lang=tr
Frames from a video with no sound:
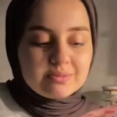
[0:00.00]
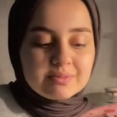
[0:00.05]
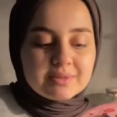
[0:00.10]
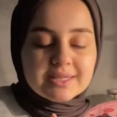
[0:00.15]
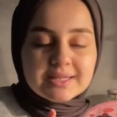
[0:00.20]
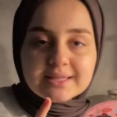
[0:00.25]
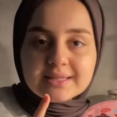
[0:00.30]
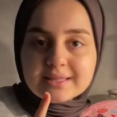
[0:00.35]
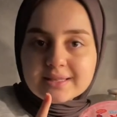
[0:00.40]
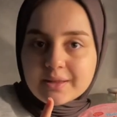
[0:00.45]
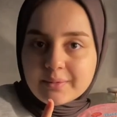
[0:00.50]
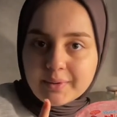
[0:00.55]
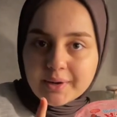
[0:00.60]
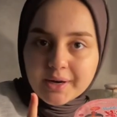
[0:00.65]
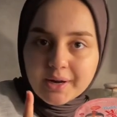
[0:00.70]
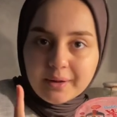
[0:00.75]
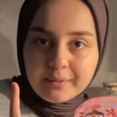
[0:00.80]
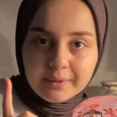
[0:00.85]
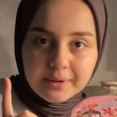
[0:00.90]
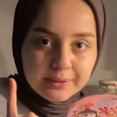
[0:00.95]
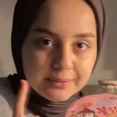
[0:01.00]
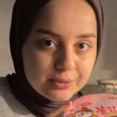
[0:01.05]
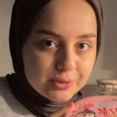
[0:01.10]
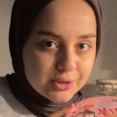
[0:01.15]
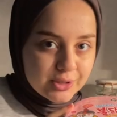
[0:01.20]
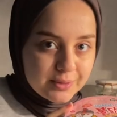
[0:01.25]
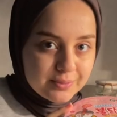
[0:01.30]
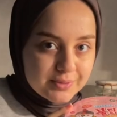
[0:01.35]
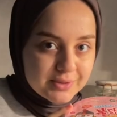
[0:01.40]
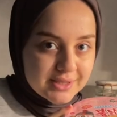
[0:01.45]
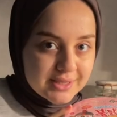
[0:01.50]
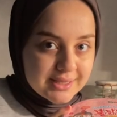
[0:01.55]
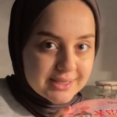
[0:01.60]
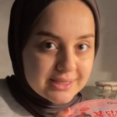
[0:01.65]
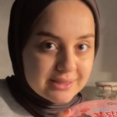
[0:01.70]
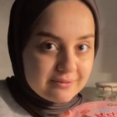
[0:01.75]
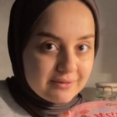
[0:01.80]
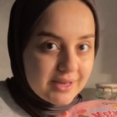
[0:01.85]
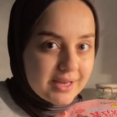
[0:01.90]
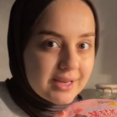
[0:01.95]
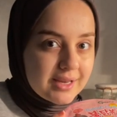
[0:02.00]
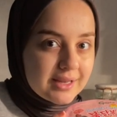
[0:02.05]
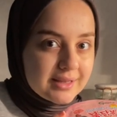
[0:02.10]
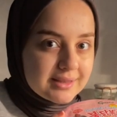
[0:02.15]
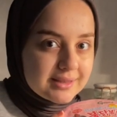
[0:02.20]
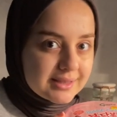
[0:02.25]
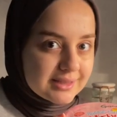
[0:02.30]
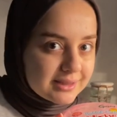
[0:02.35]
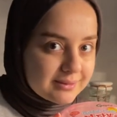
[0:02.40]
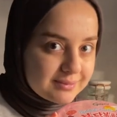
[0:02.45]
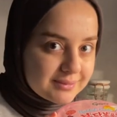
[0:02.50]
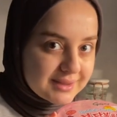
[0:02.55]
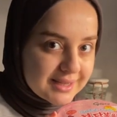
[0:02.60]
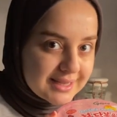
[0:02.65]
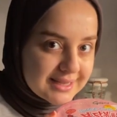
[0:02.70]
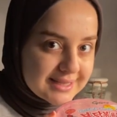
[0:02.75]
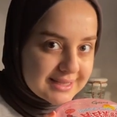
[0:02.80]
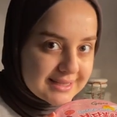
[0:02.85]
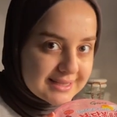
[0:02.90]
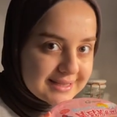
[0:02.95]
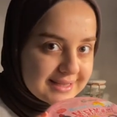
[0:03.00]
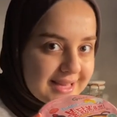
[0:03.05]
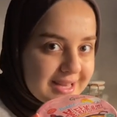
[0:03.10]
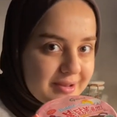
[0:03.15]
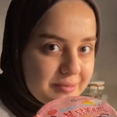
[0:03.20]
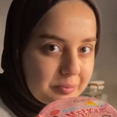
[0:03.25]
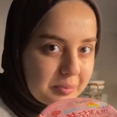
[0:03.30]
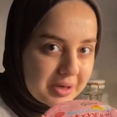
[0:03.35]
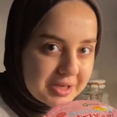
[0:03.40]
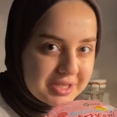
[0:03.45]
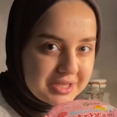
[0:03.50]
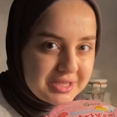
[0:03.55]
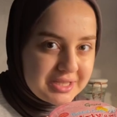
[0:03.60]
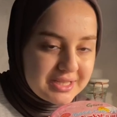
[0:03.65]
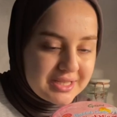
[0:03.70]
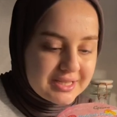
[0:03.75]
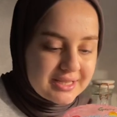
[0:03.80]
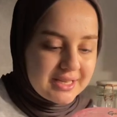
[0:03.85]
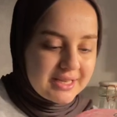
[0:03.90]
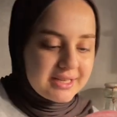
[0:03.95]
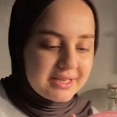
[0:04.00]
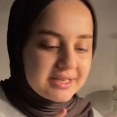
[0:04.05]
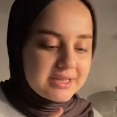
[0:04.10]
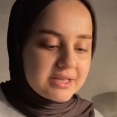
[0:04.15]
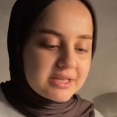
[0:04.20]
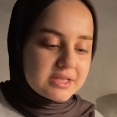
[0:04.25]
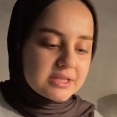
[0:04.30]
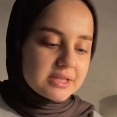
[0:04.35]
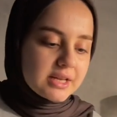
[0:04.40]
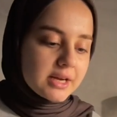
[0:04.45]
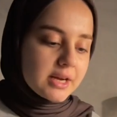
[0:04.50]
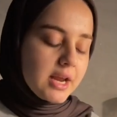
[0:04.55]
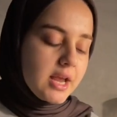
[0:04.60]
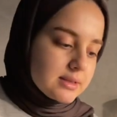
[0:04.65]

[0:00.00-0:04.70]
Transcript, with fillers: Şimdi sizinle beraber bunu yapacağız ve tadım testine başlayacağız arkadaşlar.